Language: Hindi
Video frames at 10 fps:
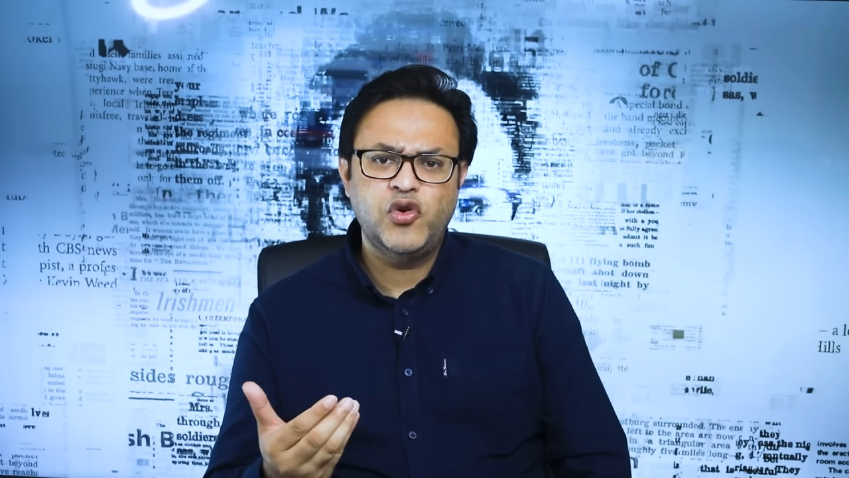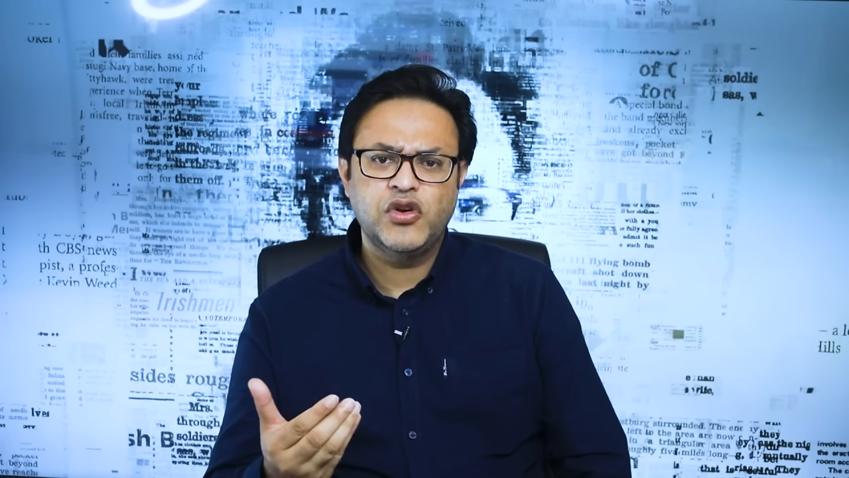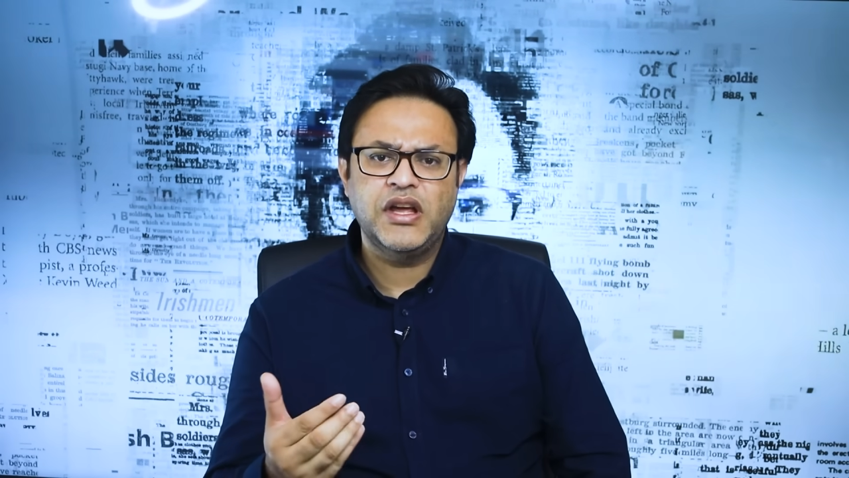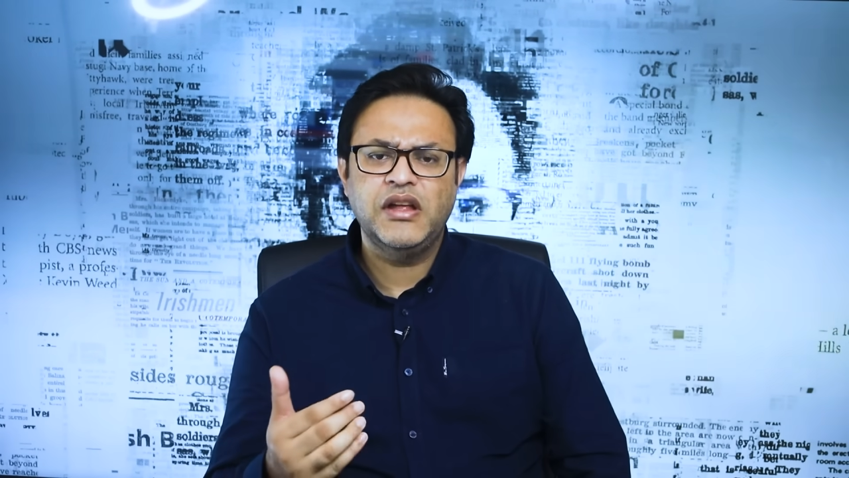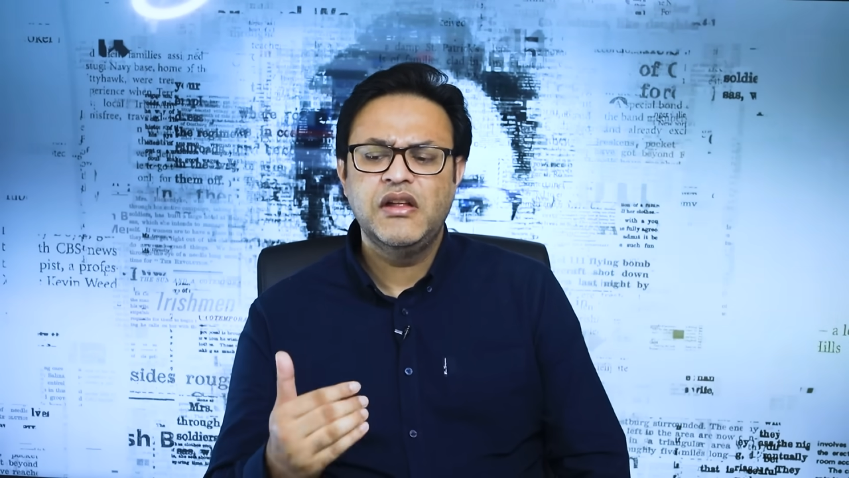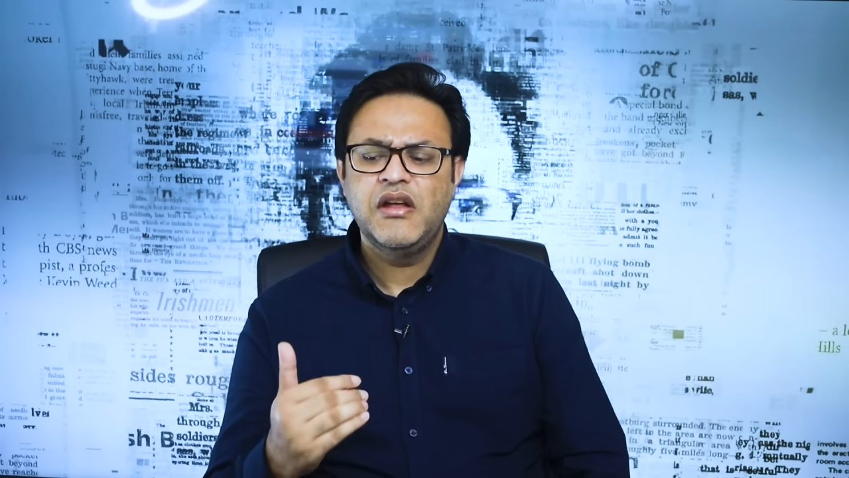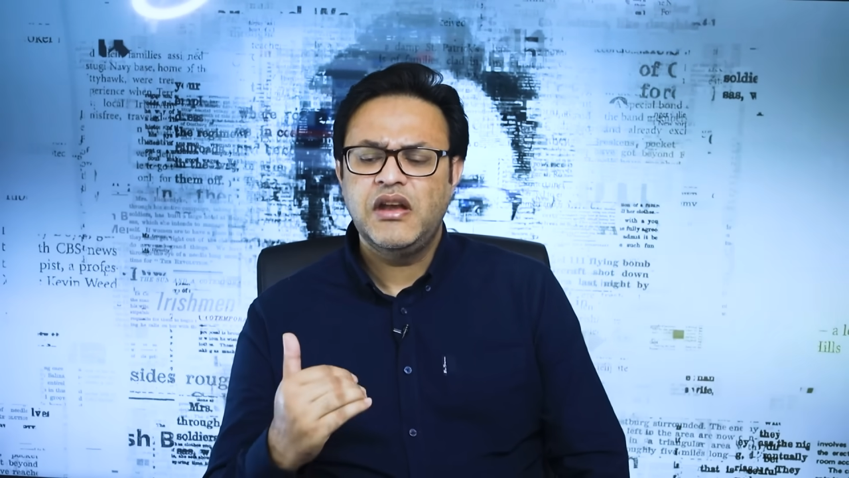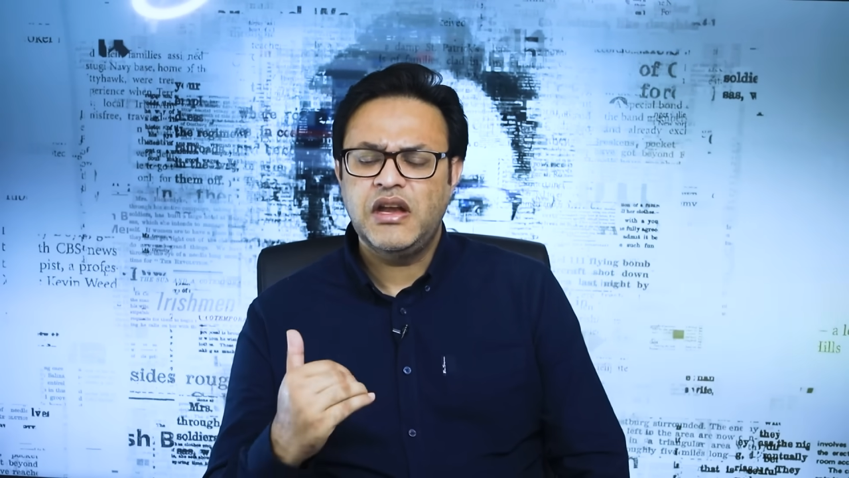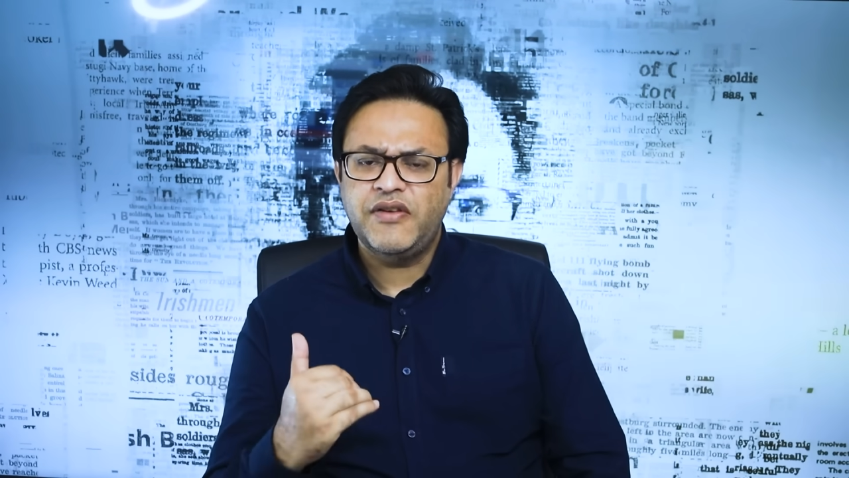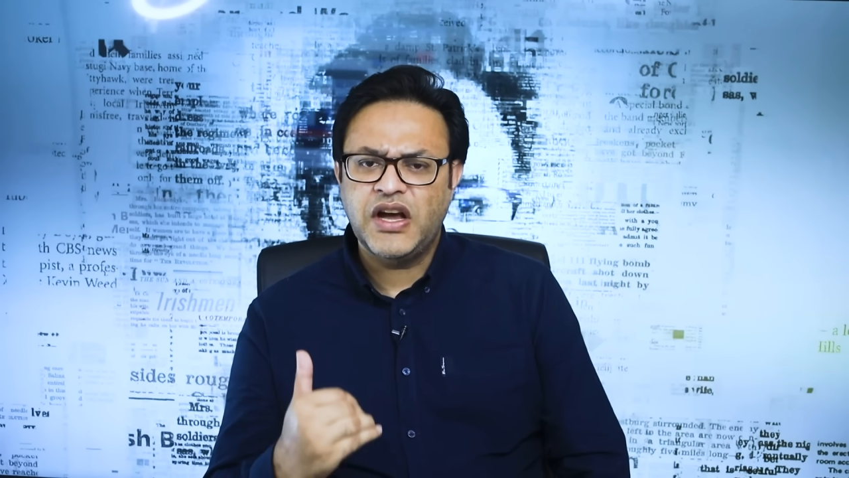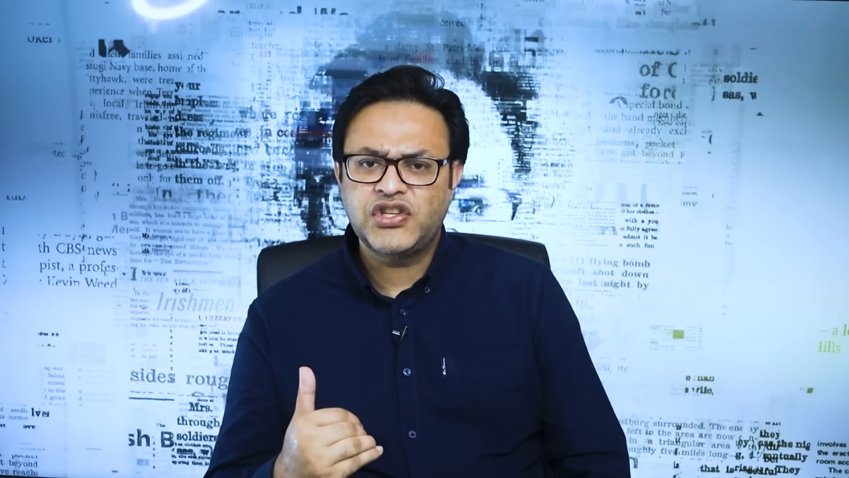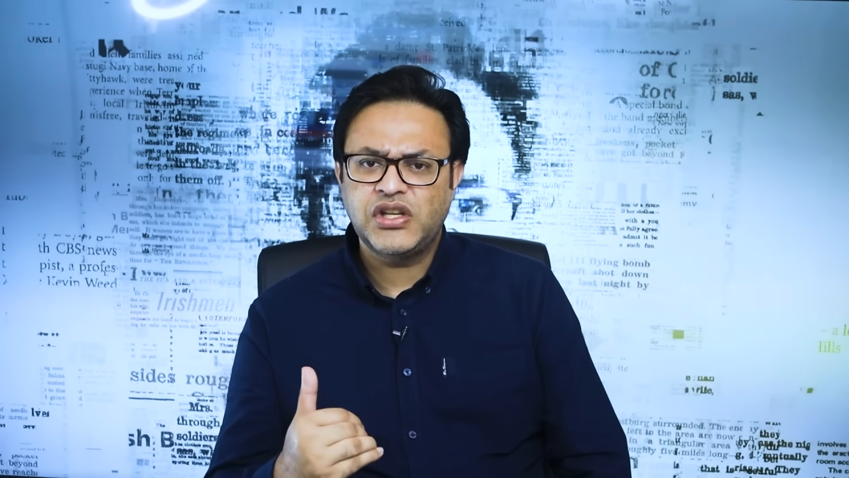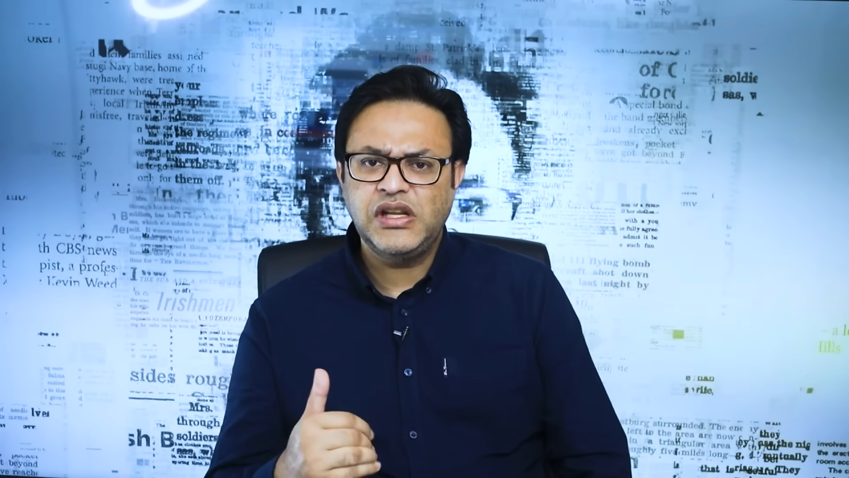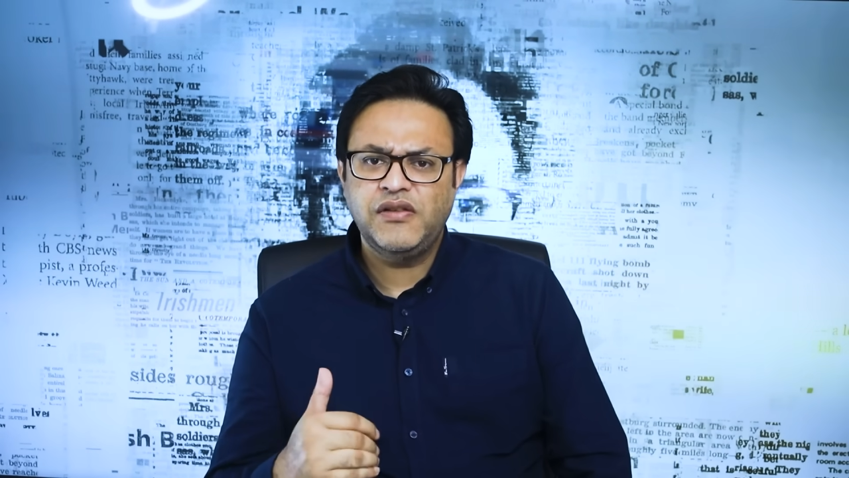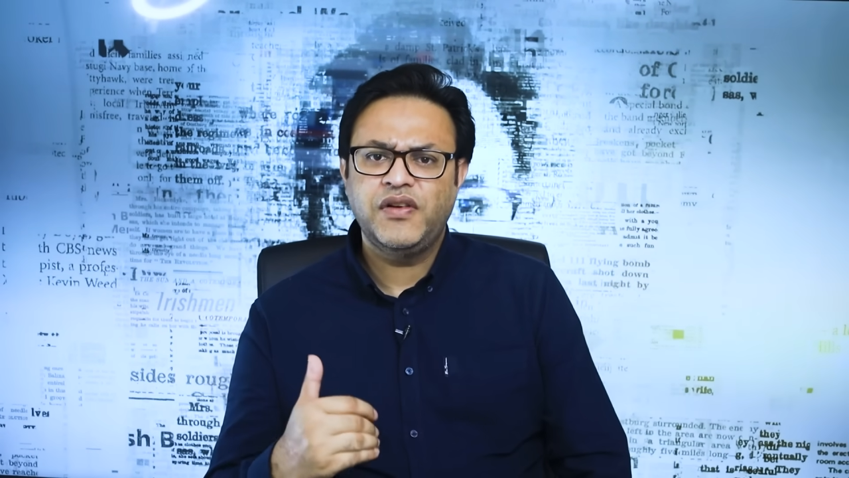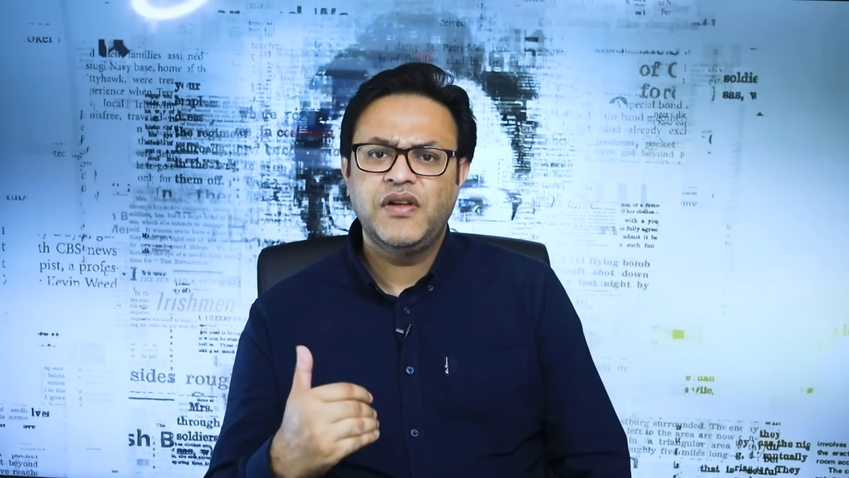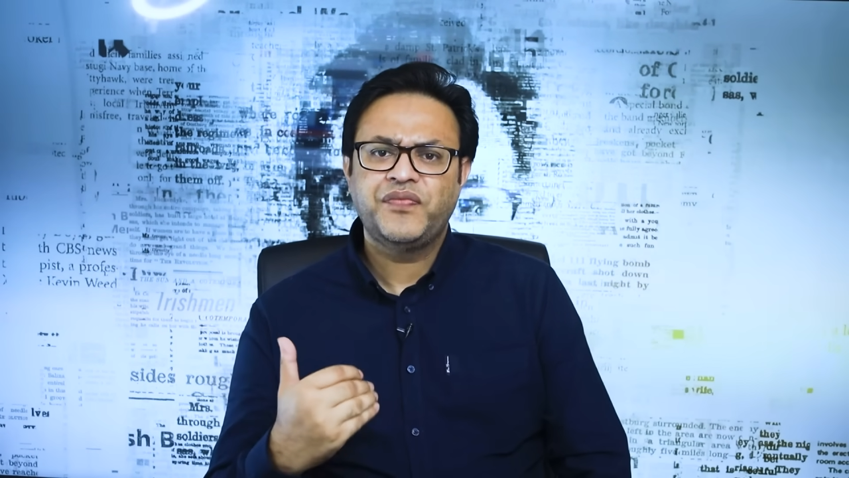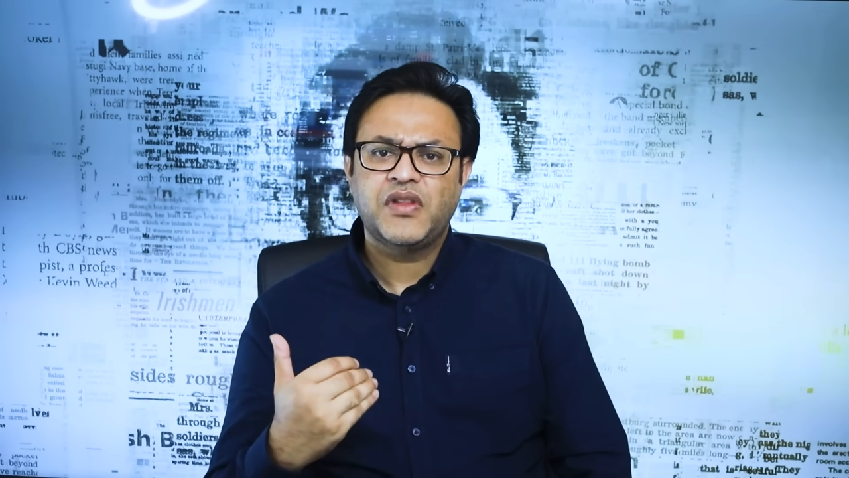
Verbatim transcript: होंगे नवाज शरीफ